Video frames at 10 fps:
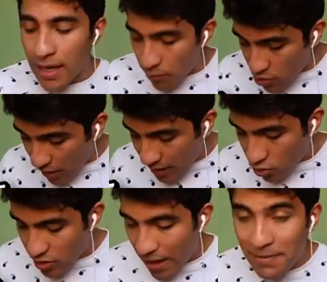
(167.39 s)
digamos que
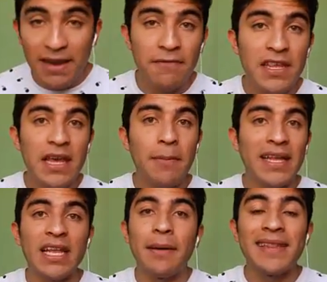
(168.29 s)
eso ya beneficia
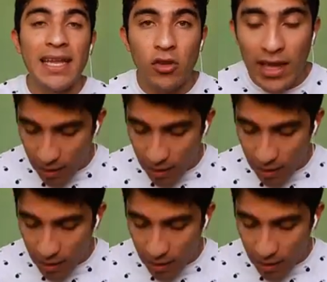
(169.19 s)
prácticamente a